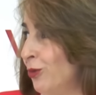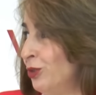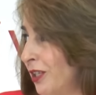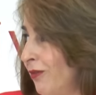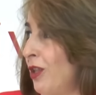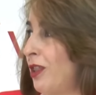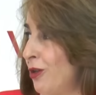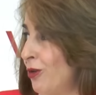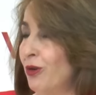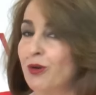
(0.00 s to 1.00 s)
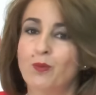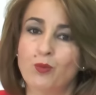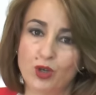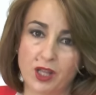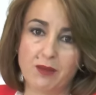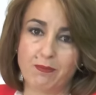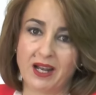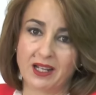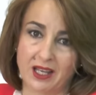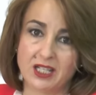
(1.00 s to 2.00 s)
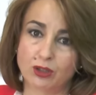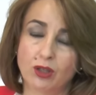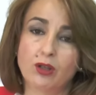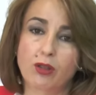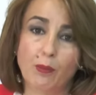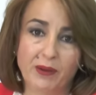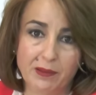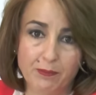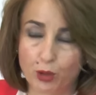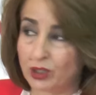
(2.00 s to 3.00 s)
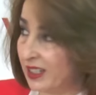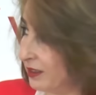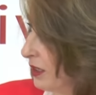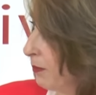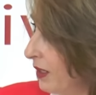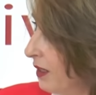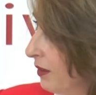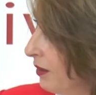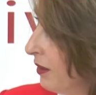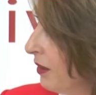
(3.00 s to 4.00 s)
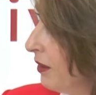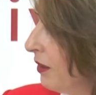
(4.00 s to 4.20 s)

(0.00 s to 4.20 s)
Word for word: un servicio municipal que es súper importante para...